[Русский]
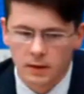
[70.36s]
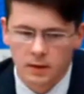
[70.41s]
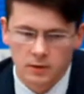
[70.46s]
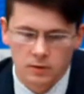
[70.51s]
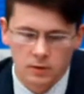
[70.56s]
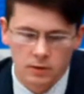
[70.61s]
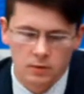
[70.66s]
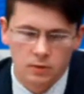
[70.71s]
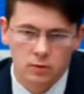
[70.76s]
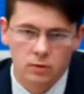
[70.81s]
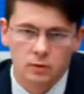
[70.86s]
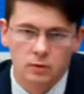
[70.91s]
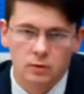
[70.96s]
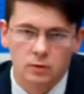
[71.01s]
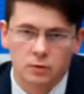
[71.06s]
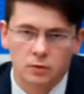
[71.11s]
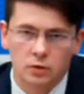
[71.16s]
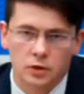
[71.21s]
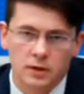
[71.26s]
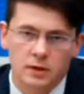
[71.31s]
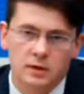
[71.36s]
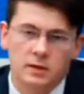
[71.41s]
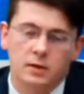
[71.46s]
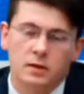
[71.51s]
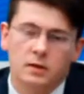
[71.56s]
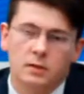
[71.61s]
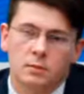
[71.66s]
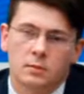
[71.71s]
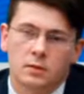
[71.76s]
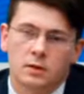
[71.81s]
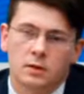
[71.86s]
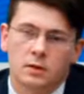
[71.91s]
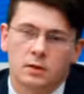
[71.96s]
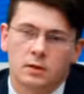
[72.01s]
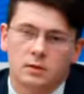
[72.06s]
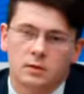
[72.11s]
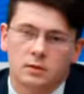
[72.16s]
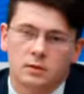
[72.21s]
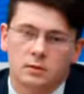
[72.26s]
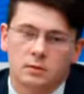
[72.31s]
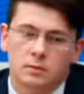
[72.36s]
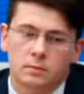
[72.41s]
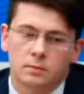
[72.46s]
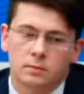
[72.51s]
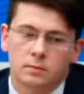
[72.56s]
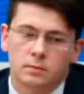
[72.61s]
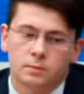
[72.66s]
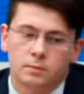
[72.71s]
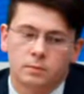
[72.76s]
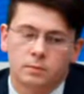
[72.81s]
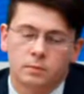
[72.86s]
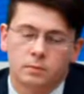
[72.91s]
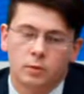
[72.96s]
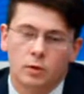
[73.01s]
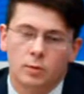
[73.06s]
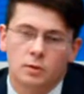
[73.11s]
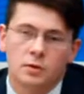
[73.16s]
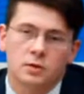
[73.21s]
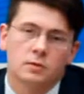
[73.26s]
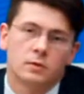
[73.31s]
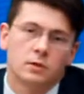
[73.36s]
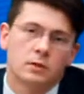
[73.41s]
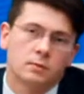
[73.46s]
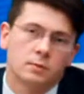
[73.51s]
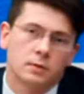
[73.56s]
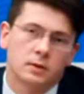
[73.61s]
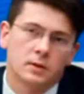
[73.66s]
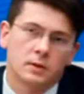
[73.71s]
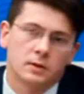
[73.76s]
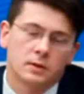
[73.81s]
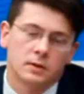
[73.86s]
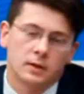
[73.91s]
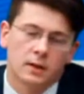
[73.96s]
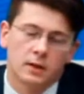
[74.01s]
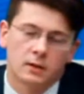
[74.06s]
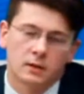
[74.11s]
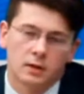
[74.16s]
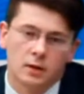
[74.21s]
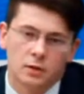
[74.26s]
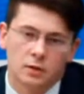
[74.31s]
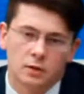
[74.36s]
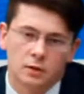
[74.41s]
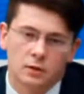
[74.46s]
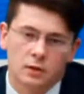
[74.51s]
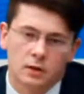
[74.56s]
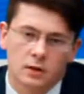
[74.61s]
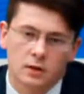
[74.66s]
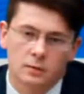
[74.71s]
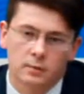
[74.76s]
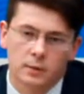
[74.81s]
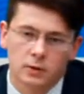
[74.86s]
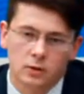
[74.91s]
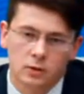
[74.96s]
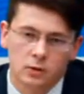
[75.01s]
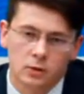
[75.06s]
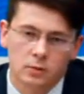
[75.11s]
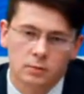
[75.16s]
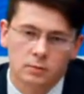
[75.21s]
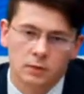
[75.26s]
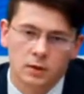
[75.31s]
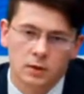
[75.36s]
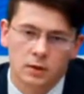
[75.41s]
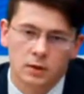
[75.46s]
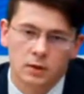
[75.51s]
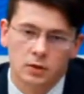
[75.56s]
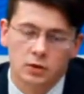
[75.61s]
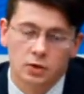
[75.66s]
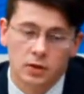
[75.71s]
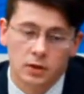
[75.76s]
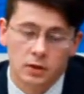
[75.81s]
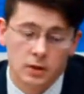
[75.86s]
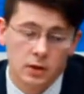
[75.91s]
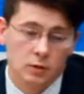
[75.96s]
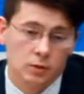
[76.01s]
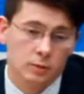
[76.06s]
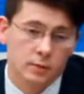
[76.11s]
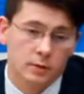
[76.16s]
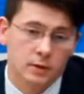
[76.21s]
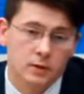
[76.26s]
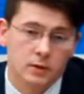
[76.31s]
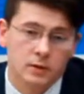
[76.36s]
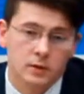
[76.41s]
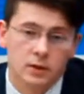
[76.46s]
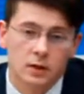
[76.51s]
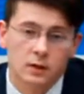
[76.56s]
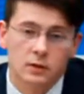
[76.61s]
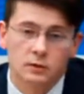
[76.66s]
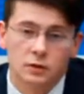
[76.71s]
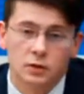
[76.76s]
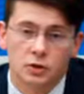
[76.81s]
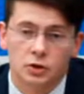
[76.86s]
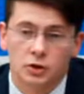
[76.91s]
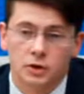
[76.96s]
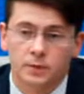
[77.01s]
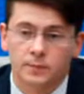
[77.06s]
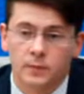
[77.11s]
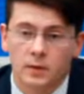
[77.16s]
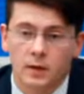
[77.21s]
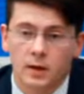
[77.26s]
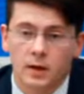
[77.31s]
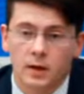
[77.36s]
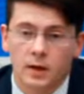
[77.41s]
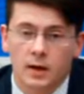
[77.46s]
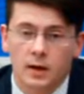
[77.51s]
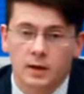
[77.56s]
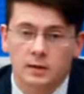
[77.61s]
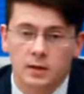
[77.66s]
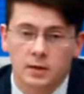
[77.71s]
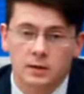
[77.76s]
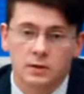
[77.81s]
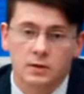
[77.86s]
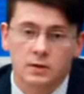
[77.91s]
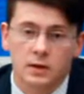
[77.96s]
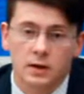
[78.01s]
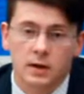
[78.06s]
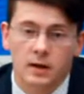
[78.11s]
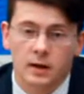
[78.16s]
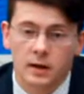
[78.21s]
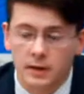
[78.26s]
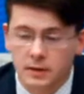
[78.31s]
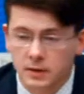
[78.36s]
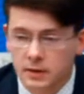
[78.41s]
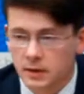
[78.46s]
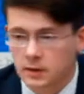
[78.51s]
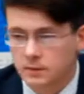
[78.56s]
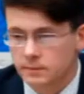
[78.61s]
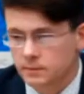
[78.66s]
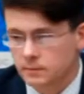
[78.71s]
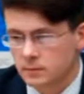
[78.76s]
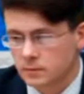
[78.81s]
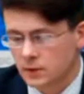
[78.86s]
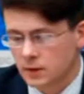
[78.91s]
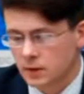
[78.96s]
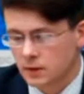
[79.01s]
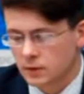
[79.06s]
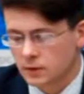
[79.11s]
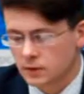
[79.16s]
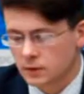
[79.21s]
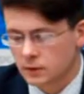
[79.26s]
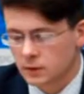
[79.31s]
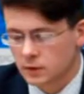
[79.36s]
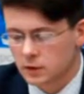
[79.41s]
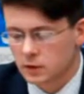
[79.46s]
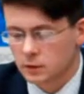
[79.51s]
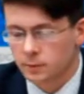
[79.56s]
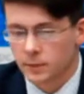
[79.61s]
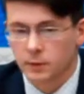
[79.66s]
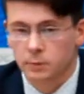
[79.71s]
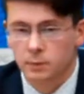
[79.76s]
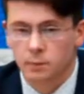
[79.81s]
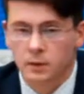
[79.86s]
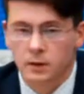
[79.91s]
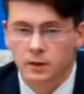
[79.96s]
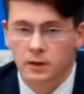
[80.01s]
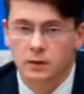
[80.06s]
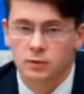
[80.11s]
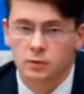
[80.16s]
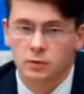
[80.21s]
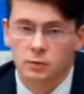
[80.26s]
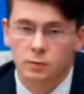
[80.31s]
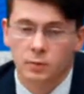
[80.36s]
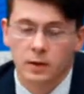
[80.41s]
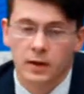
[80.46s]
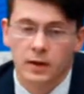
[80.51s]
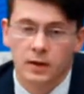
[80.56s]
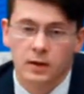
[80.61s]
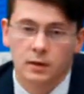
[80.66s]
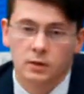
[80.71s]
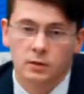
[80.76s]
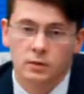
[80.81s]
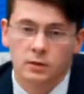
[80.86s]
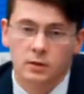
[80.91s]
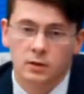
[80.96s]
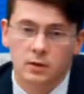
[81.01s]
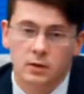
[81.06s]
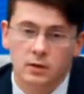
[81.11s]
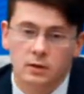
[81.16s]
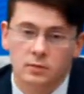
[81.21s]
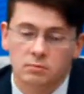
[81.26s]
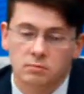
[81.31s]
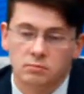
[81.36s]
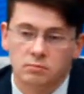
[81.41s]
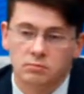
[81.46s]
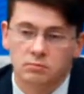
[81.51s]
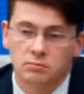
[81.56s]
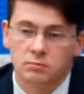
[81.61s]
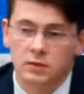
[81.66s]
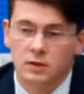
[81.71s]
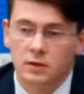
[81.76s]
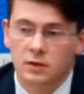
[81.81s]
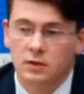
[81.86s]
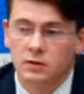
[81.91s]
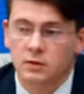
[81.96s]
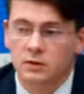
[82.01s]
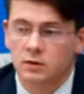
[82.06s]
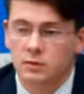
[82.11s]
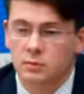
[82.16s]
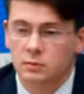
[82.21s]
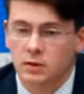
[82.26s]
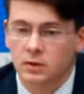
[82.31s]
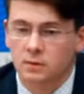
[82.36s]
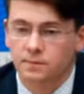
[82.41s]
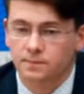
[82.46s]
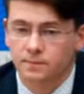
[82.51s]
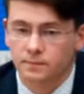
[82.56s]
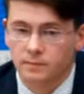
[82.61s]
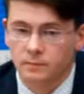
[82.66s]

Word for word: разрисованы участниками, помощь в этом предоставил Рогачевский райисполком и ЖЭС, который предоставил вышки. Средства на краски, соответственно, выделил под портал Тутбай и другие независимые